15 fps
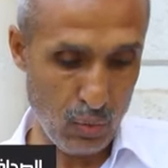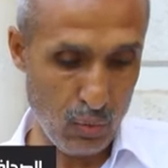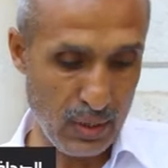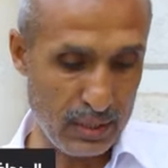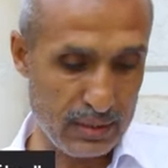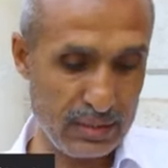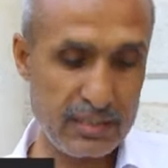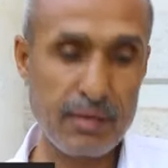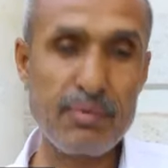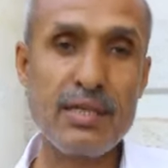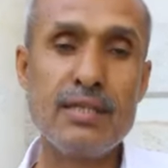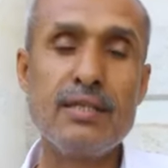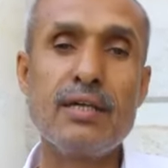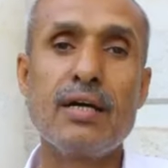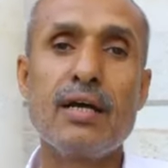وادي
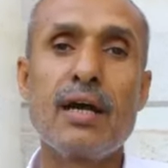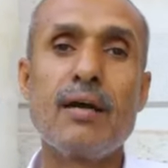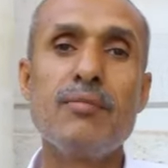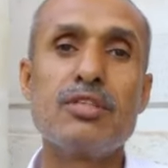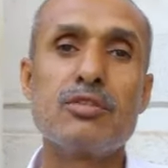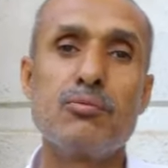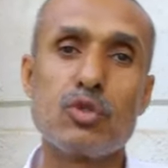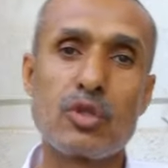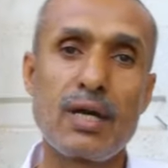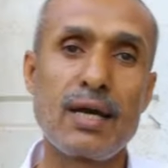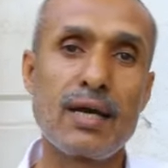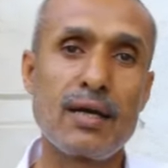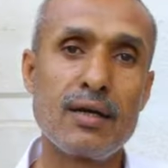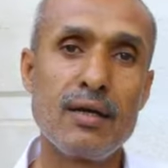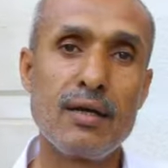زبيد خميس مطلق